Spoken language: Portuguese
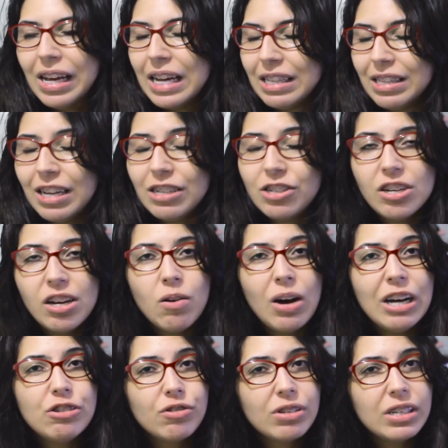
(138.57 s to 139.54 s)
Entende? Eu
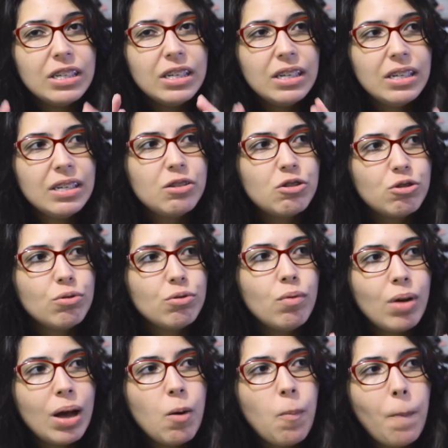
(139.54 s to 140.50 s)
acho que isso
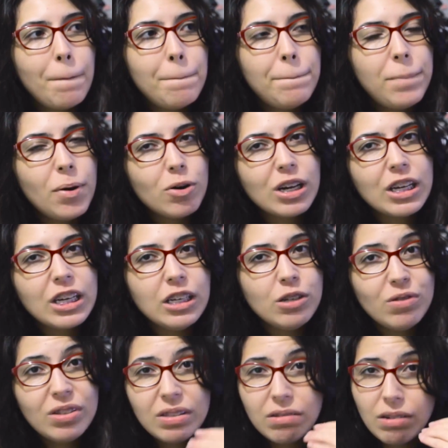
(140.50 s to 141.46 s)
é um
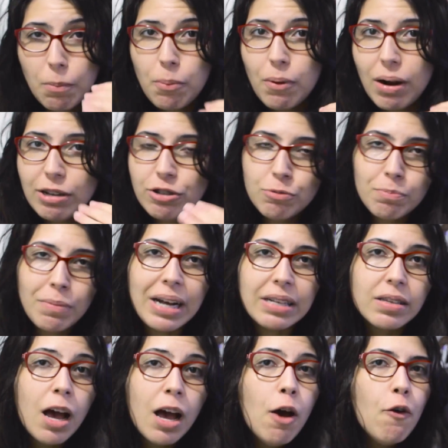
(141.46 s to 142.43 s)
pouquinho extrapolar
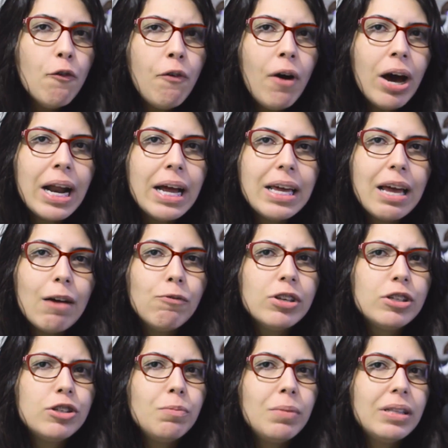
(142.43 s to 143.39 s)
demais. Fora aí a
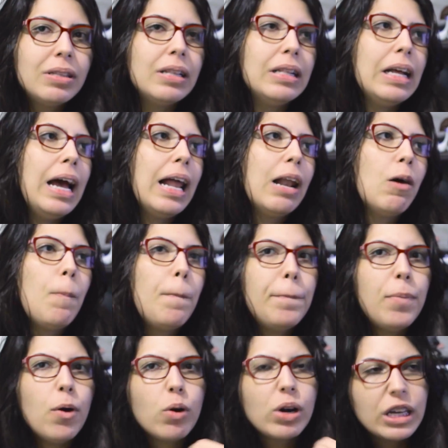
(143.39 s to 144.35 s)
vestimenta dela,
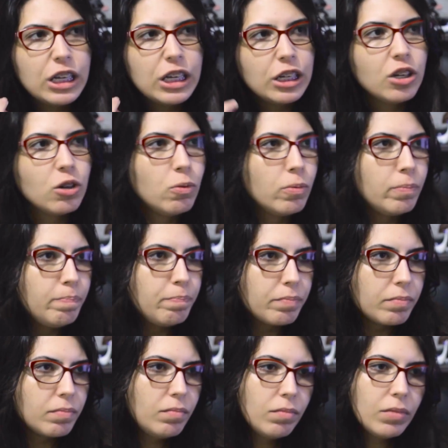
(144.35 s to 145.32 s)
um pouquinho
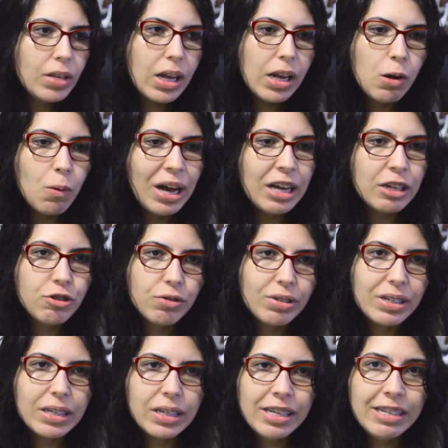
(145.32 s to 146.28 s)
eu acho
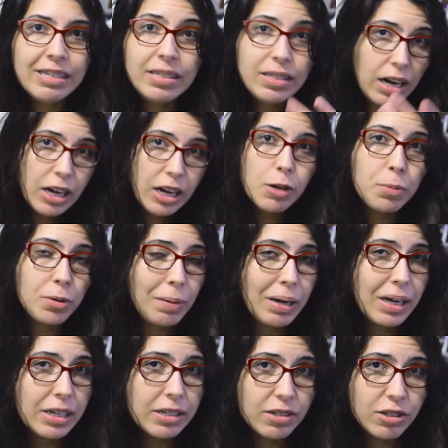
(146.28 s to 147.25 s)
que estranho para uma
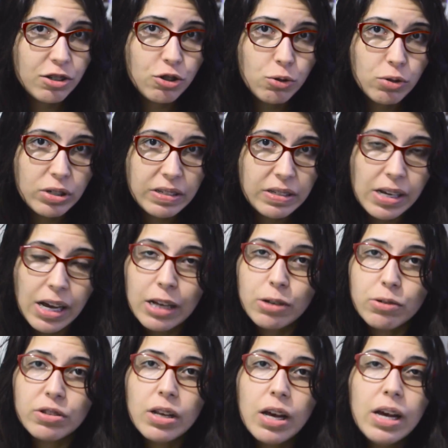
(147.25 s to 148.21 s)
criança de 12
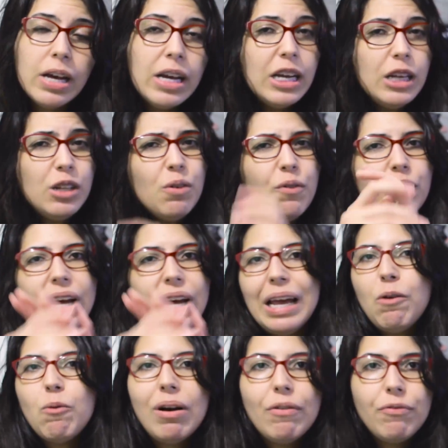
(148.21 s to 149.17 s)
anos, e não
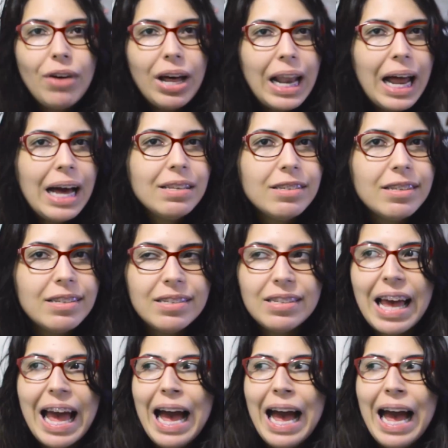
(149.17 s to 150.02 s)
vem com a falácia de dizer,